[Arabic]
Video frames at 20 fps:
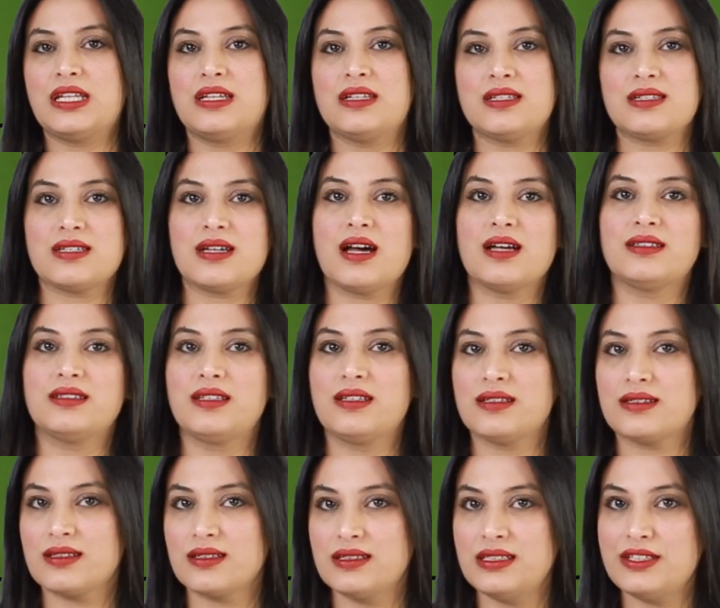للاتحاد
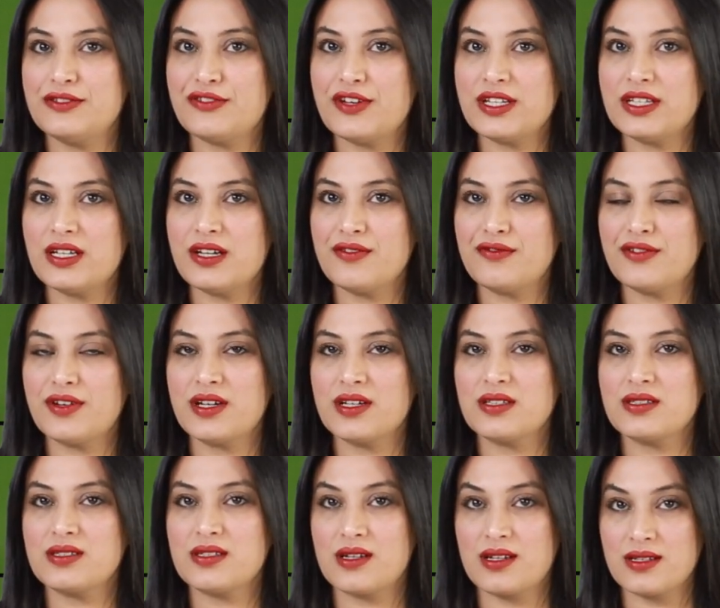الإيطالي فإن
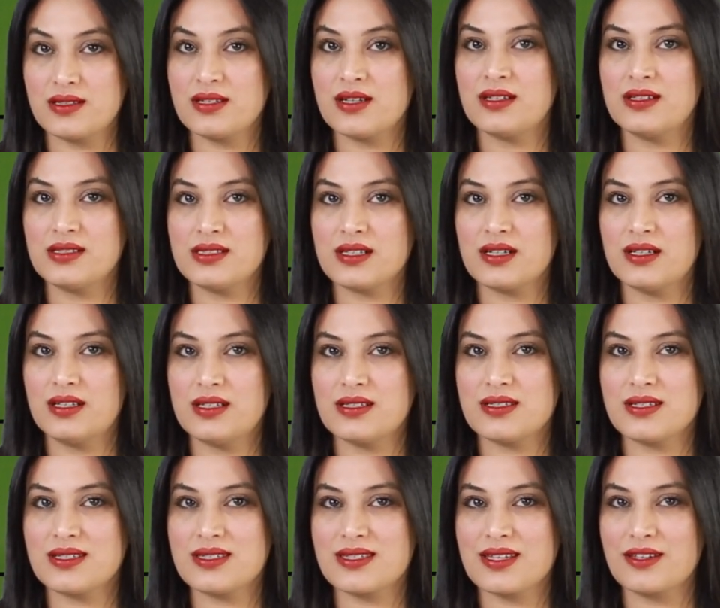فترة
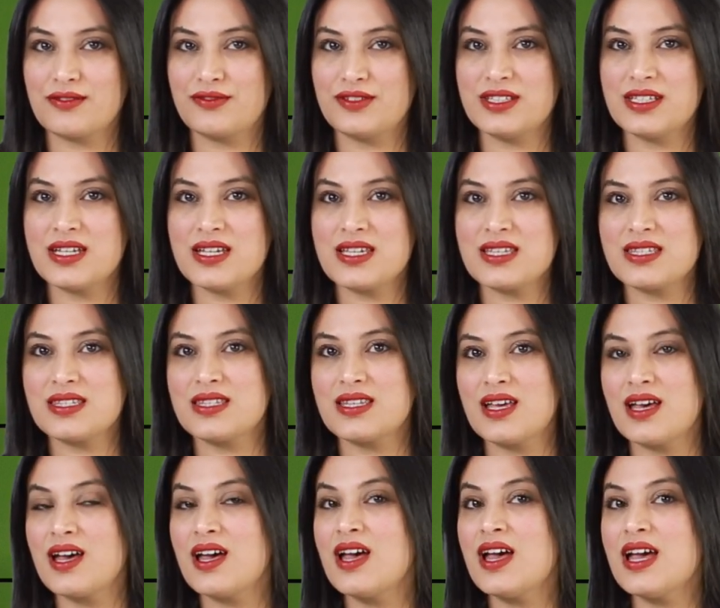الانتقالات الصيفية
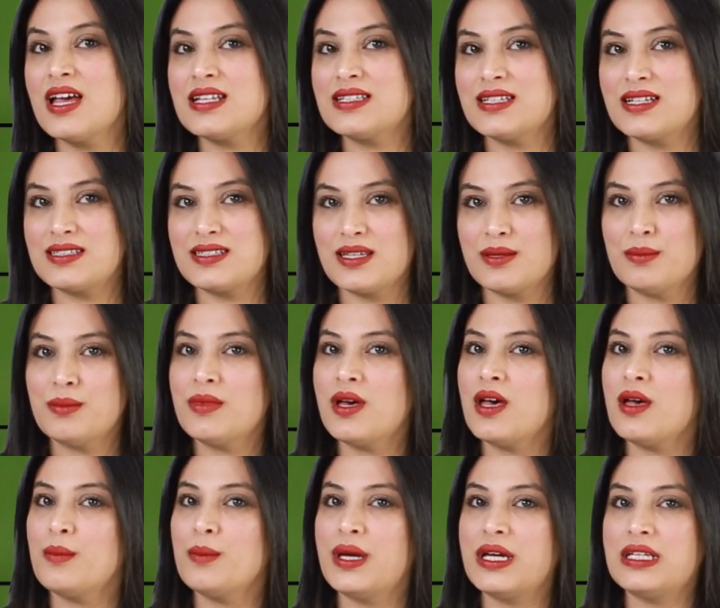
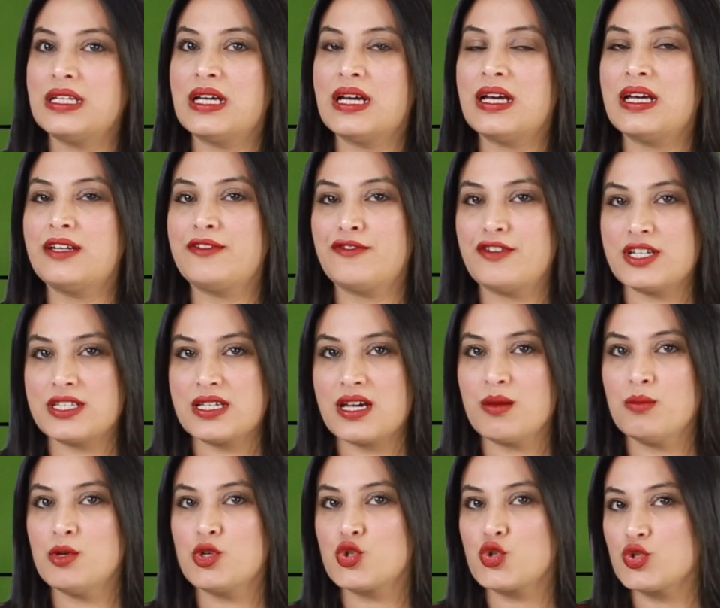ستتم بين
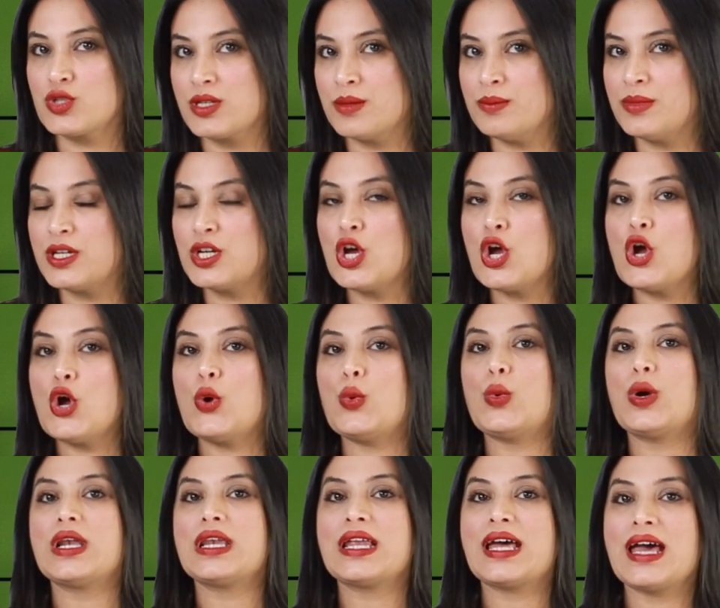الفاتح من شتنبر
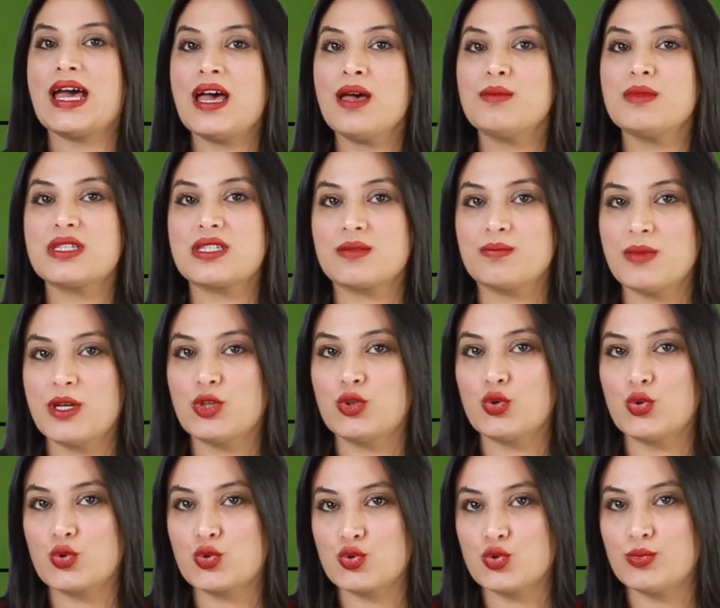والخامس
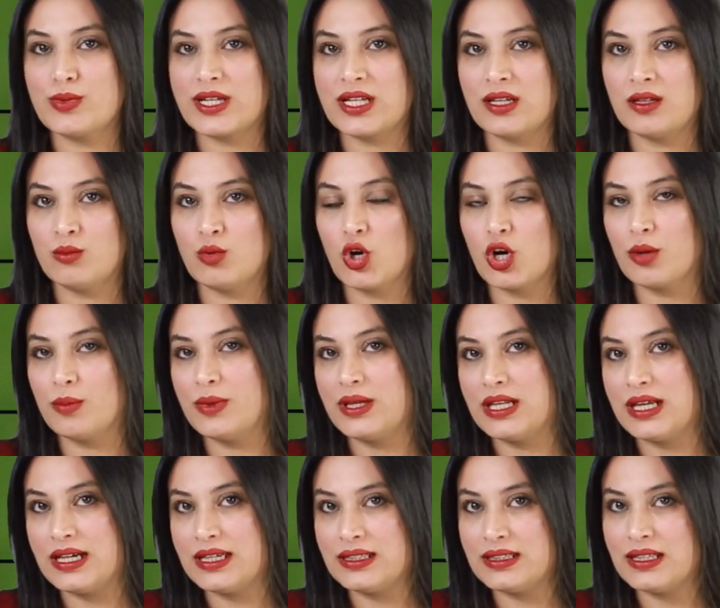من أكتوبر
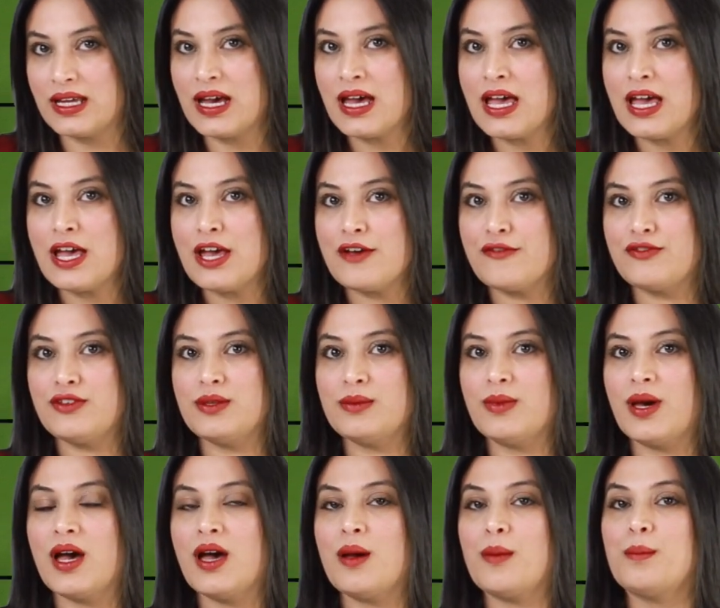المقبلين
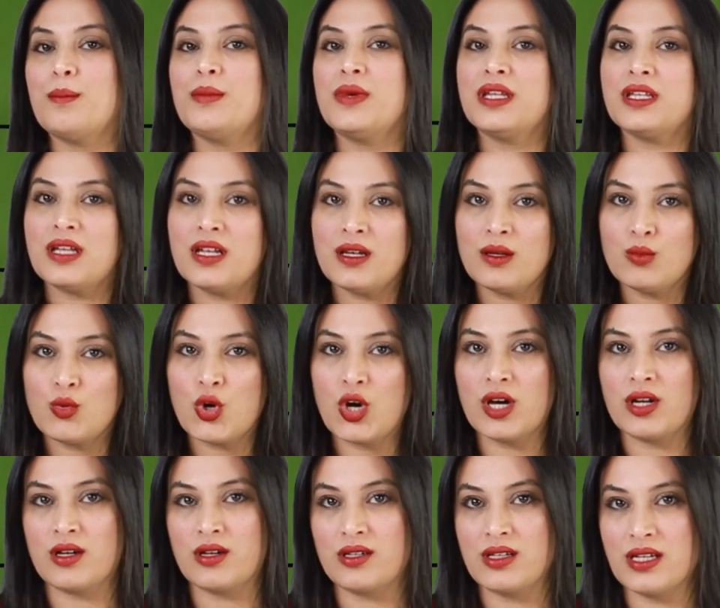فيما من
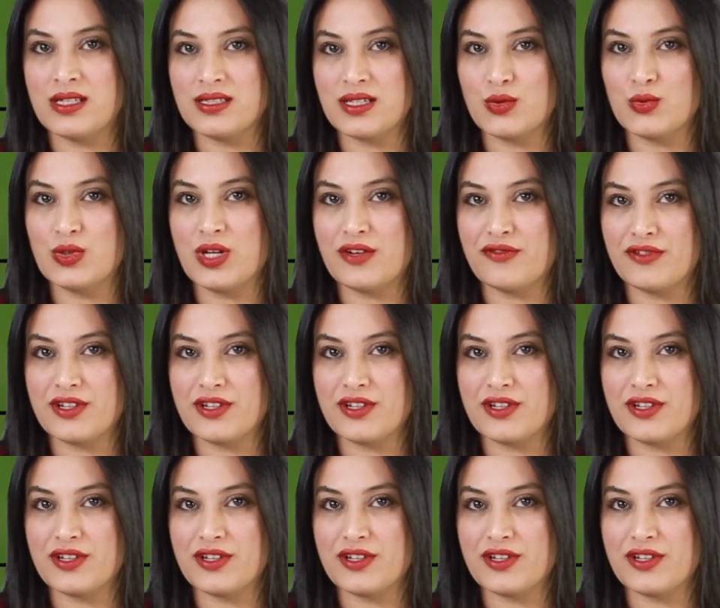المقرر أن تكون